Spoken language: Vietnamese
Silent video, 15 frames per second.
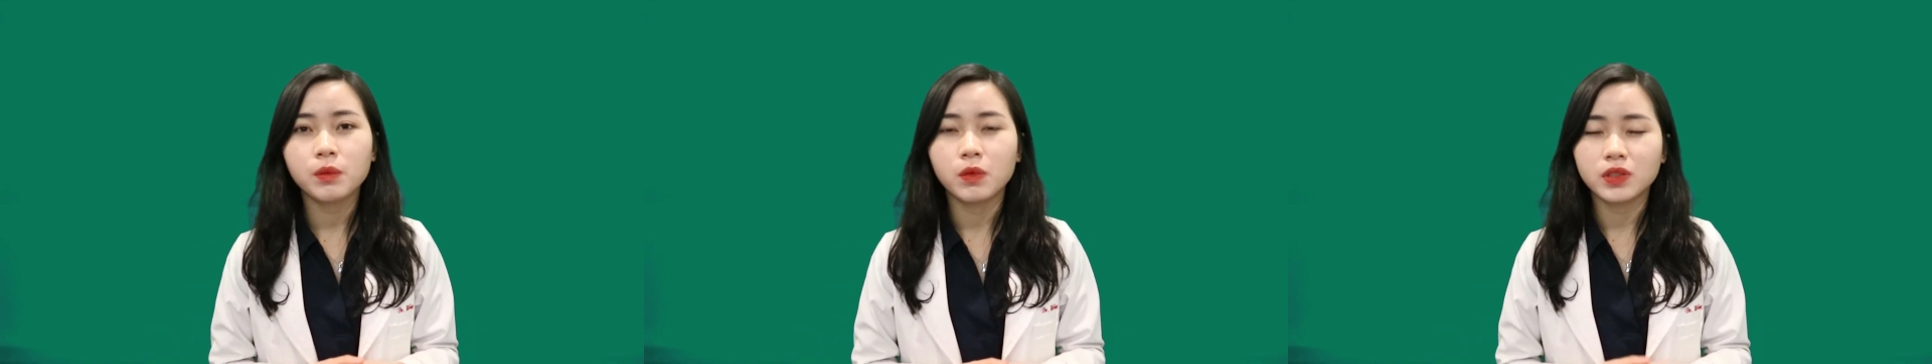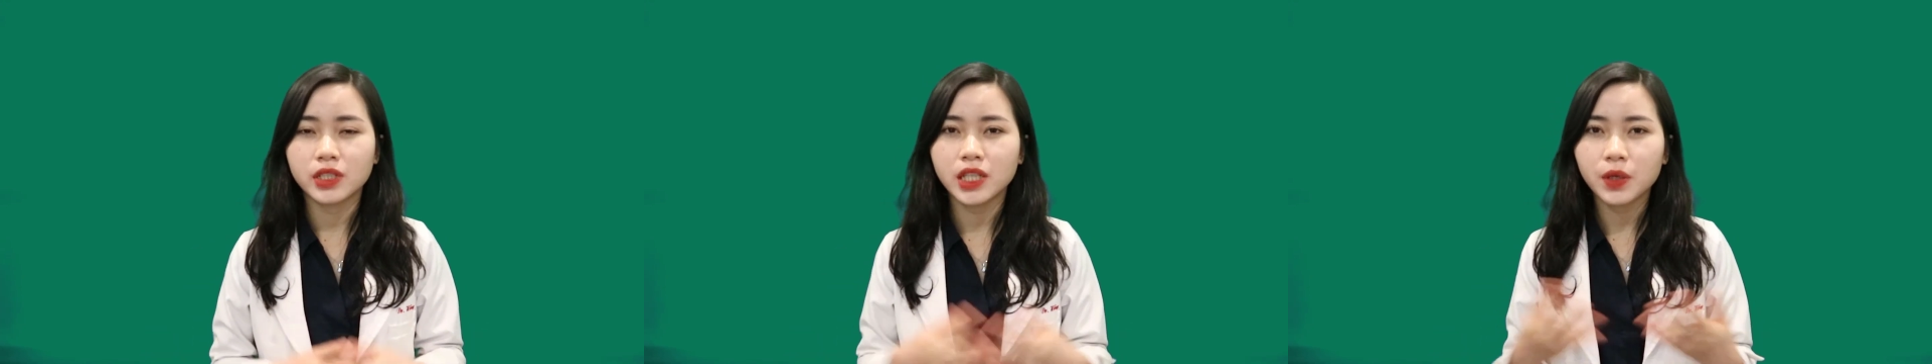
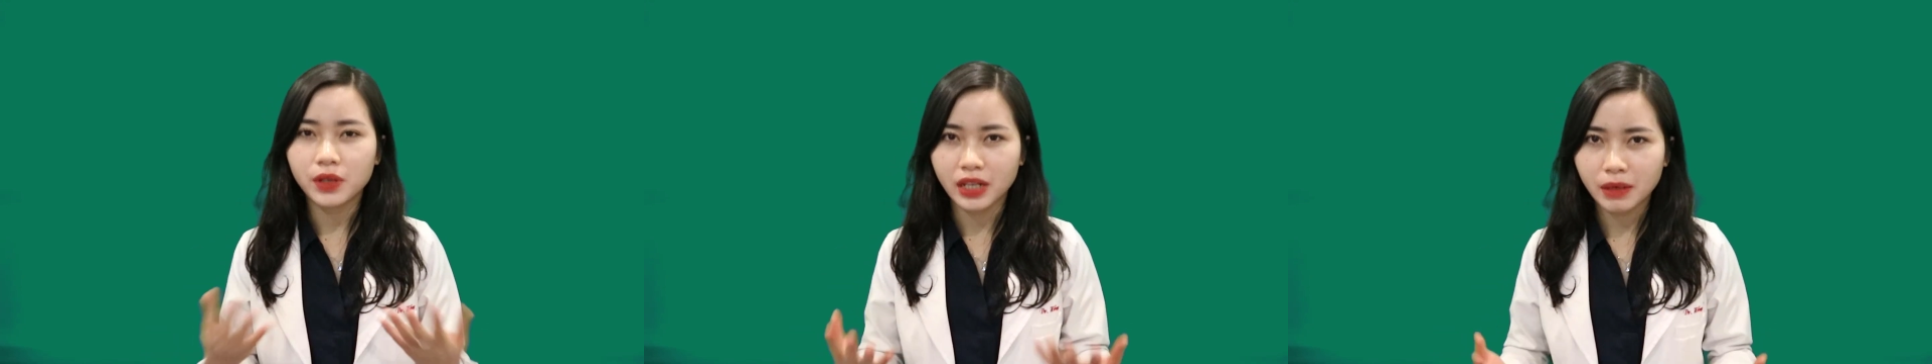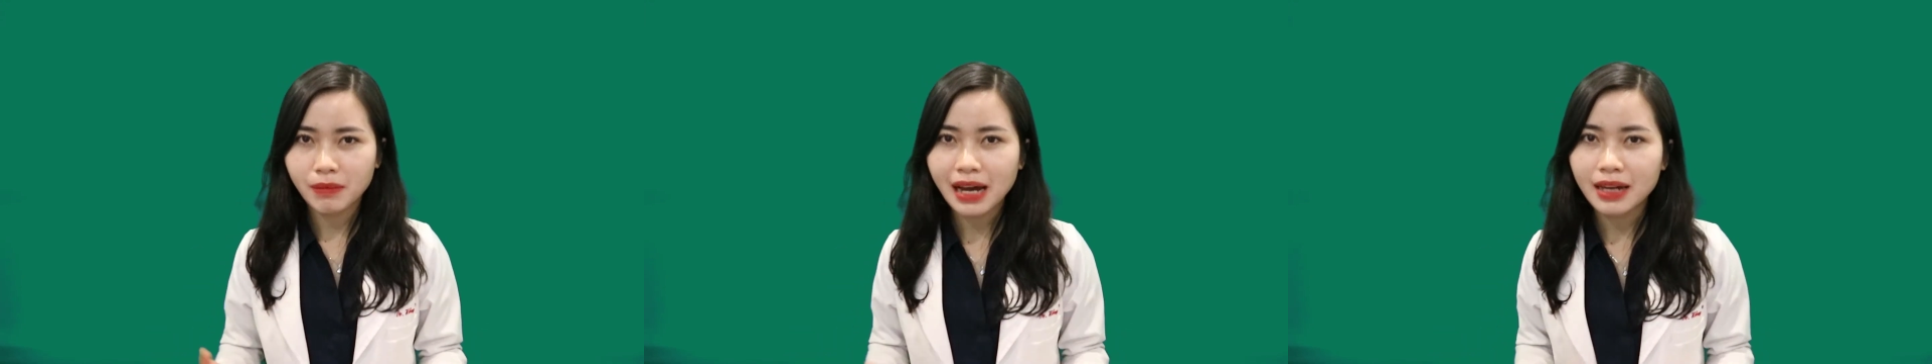muốn giới thiệu
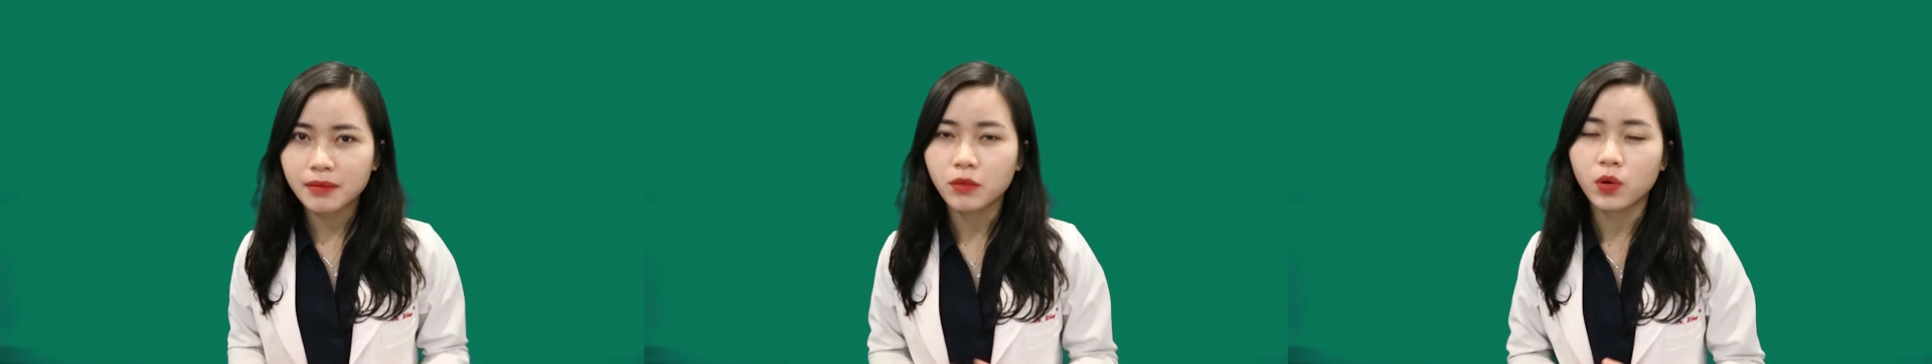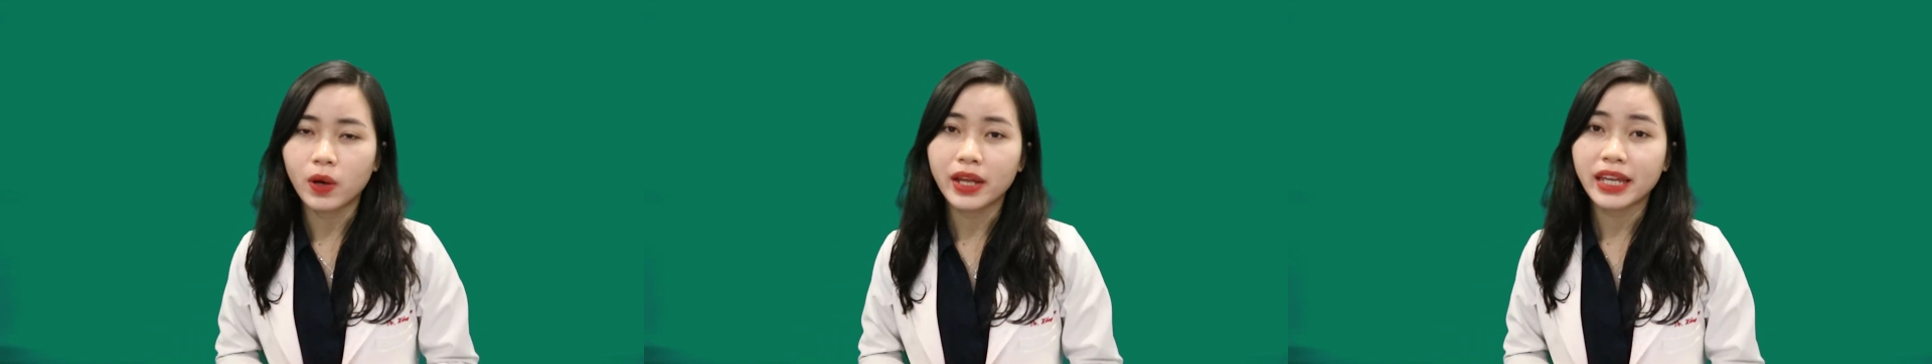đến các bạn
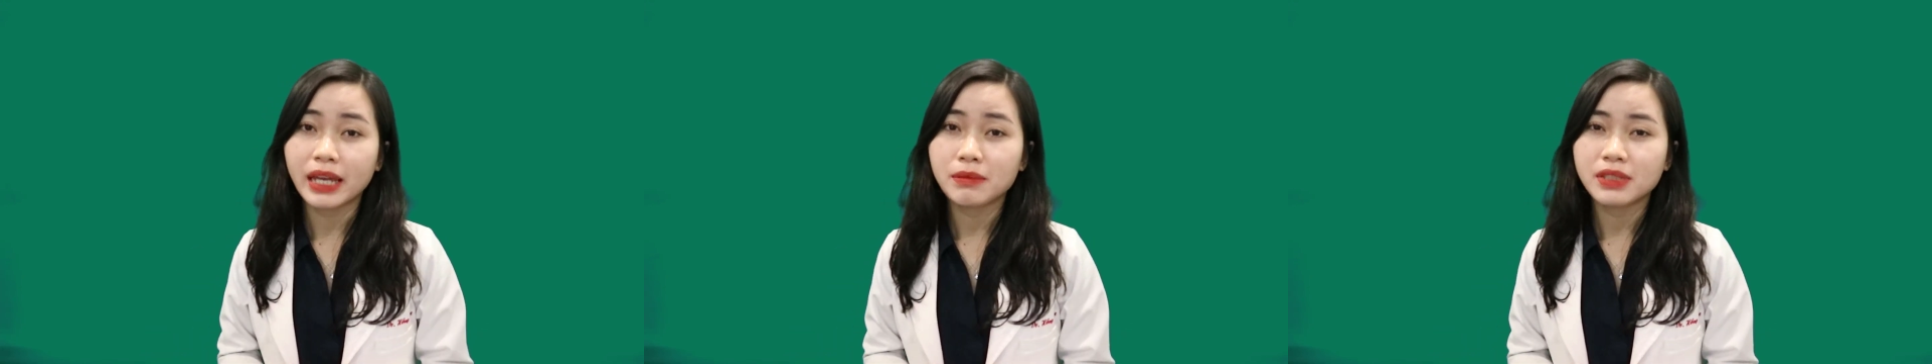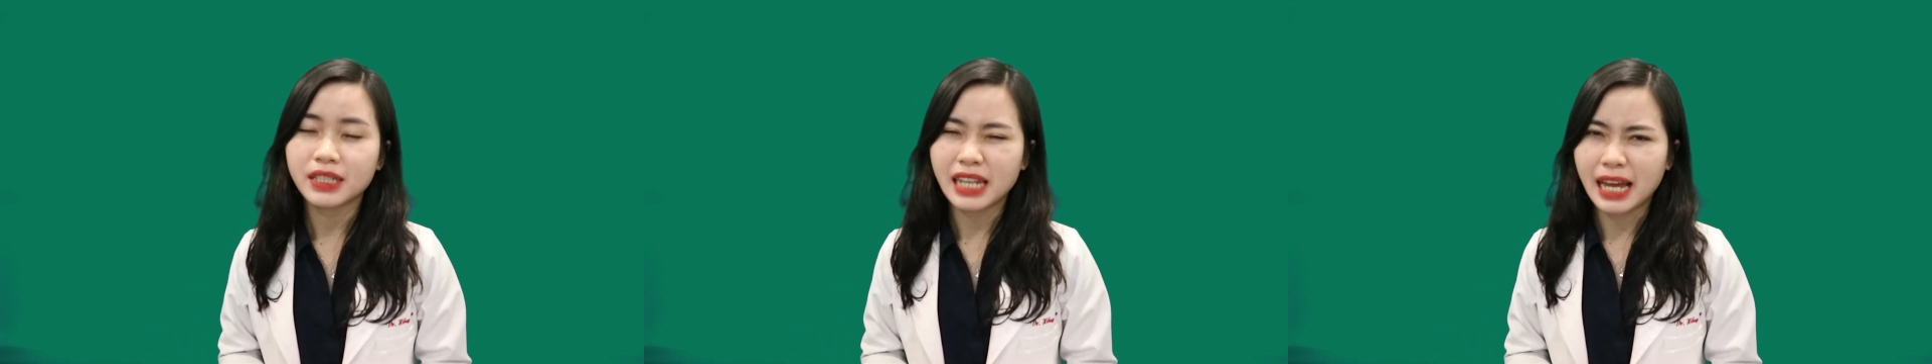một loại
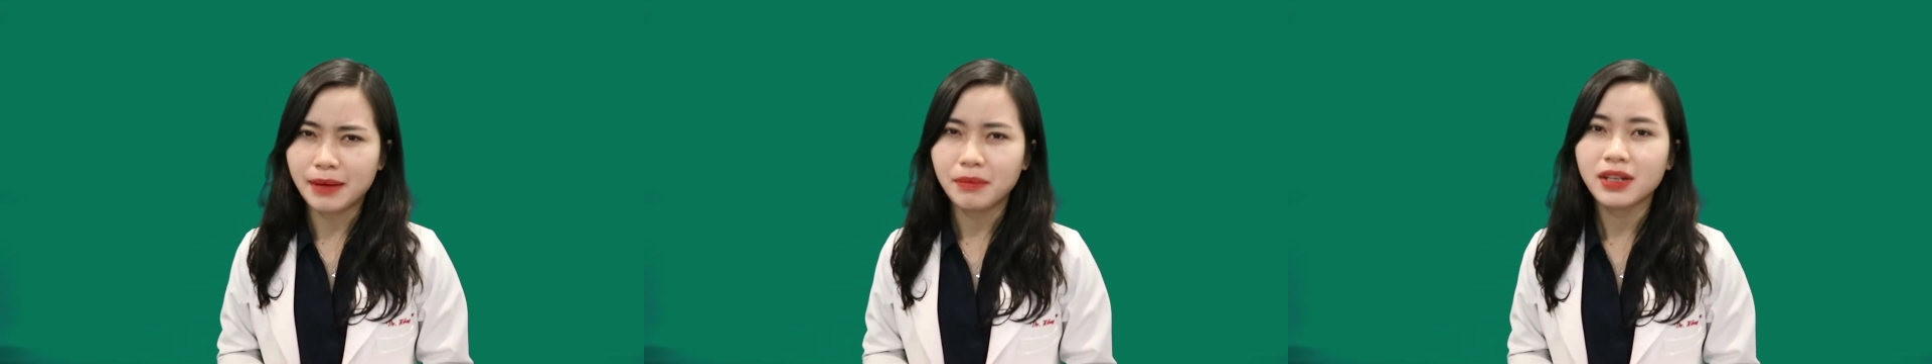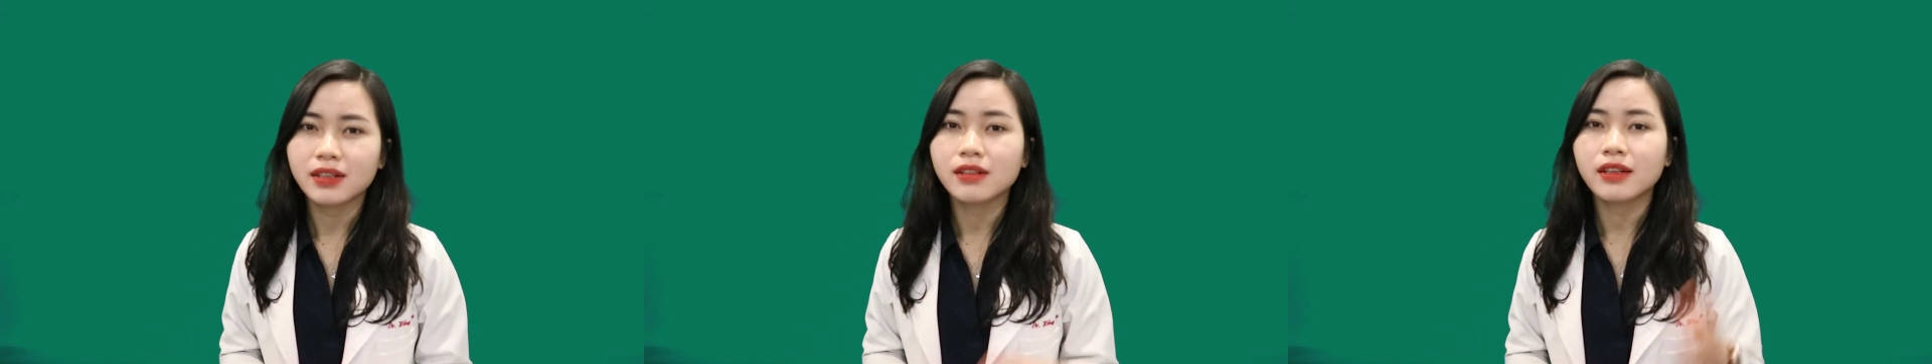kem trị
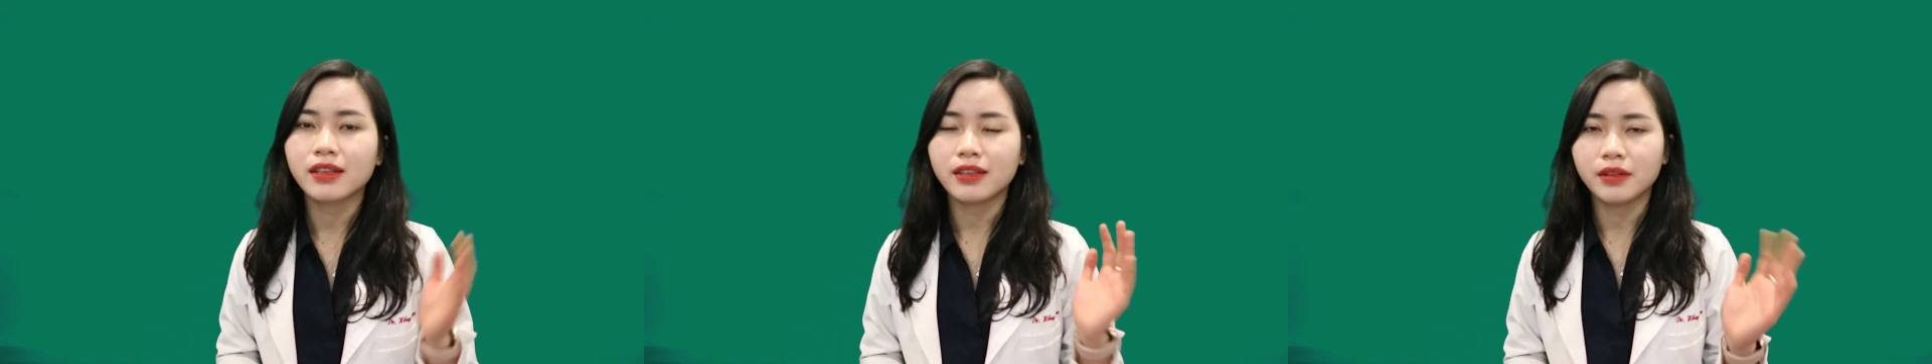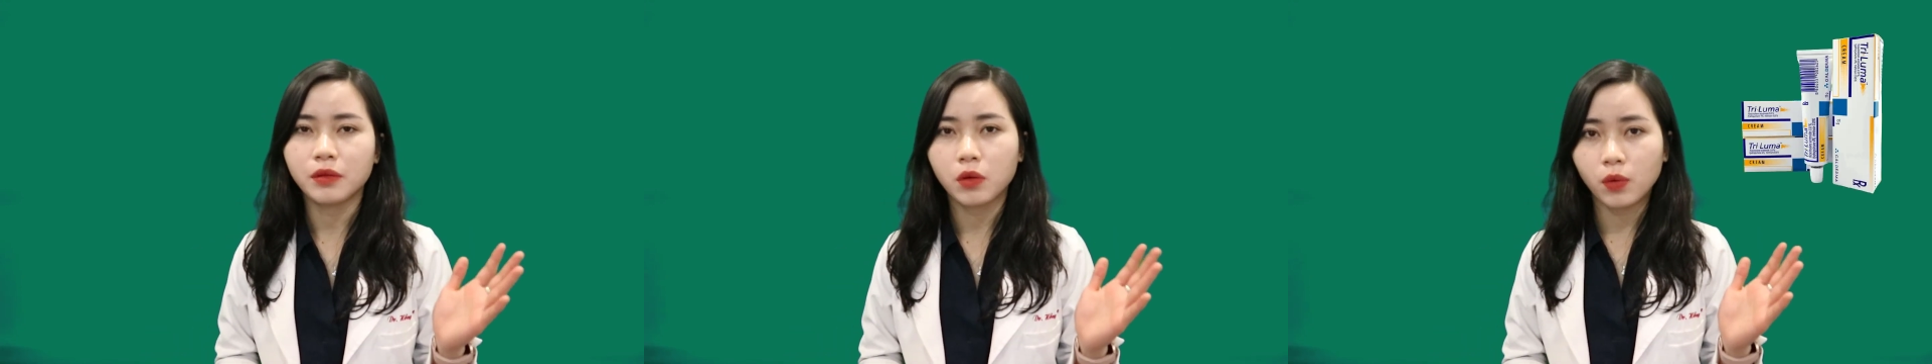nám mà cực kỳ
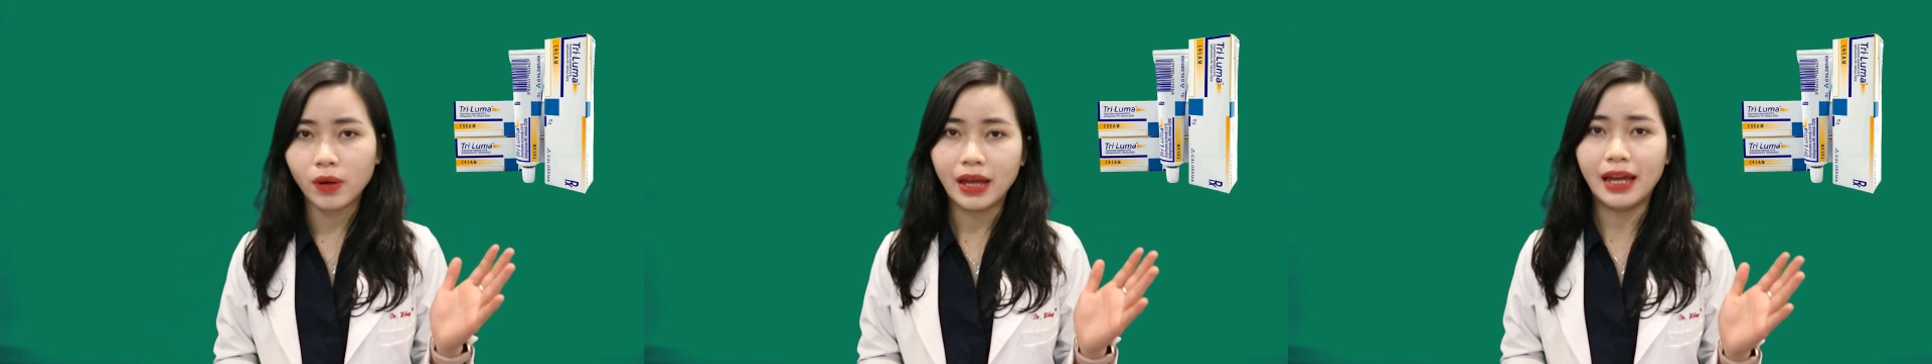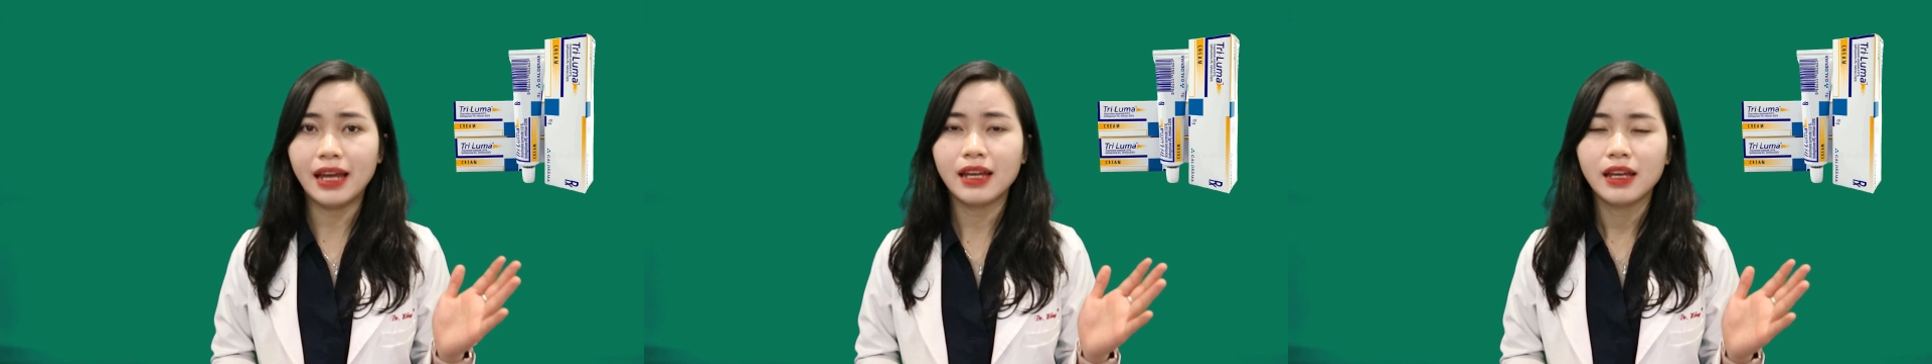hiệu quả